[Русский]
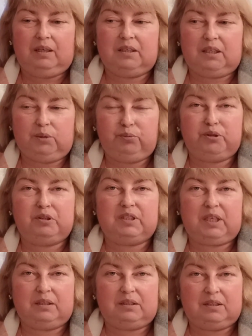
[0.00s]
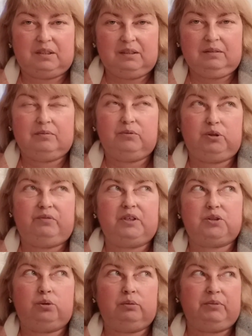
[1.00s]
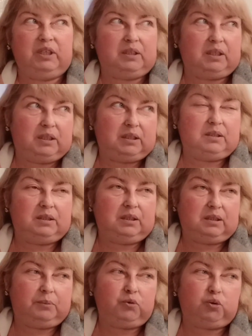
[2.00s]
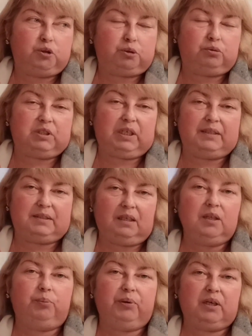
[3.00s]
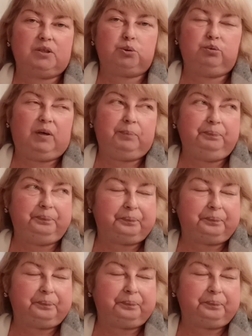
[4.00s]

Надо будет зайти. Вот в Озон мне надо идти, я там кое-что заказала, покажу вам,